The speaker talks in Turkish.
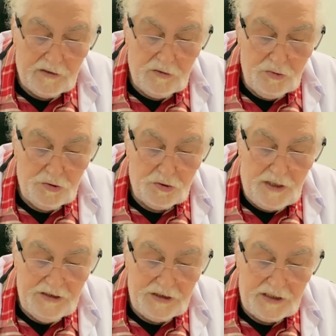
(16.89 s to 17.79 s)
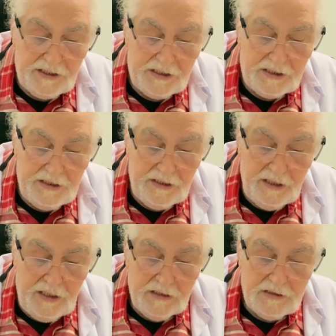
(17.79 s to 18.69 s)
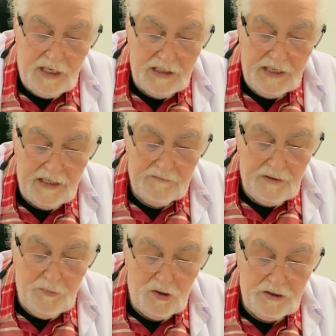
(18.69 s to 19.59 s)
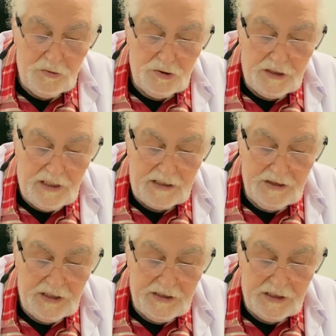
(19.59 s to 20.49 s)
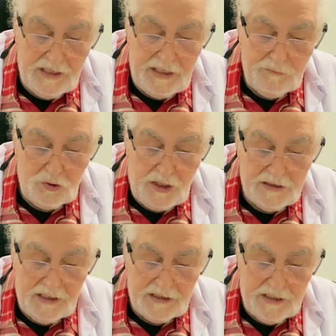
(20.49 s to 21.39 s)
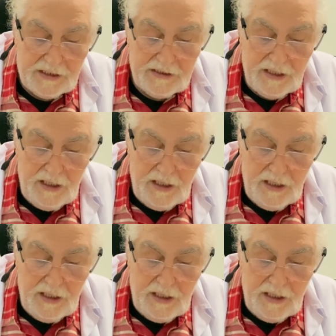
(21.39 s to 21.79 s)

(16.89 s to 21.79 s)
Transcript: düşük kan şekerini sağlar ve böylece yüksek kan şekerinle mücadele eder.